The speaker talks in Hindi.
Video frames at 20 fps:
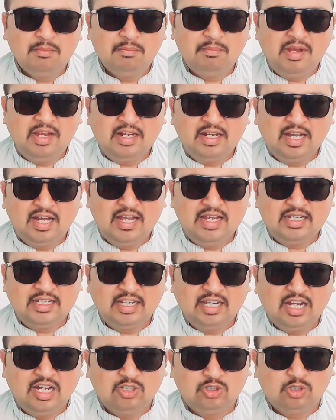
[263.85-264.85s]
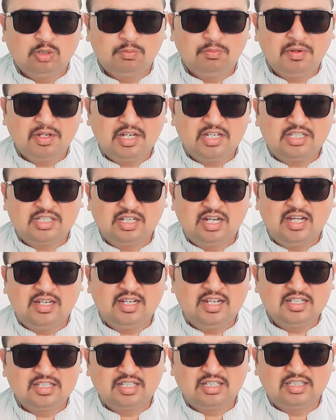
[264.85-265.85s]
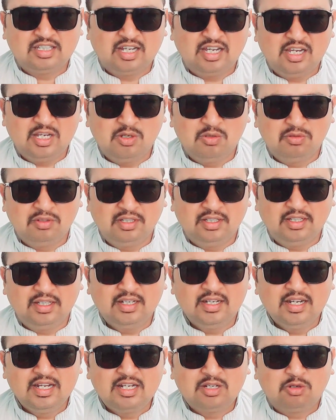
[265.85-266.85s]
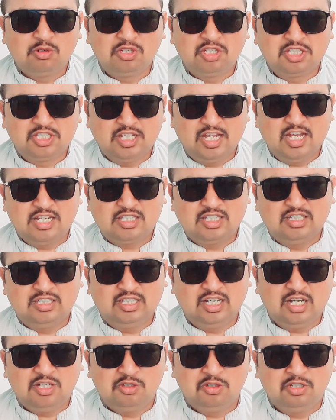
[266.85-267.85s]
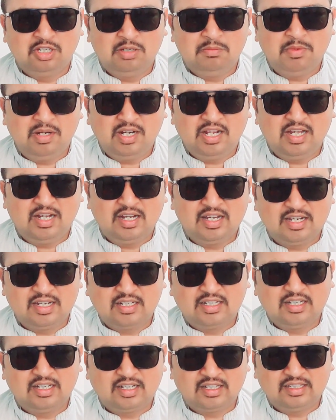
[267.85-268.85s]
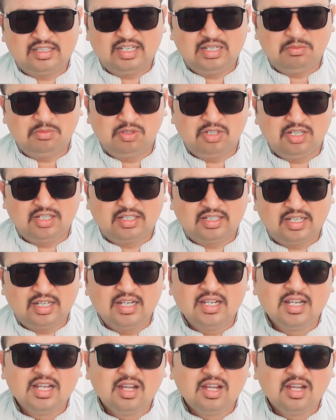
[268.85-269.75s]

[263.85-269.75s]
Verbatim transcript: महंगाई के हाथों परेशान है सताए हुए हैं कुछ सियासतदानों ने बेड़ा गर्क कर दिया मुल्क का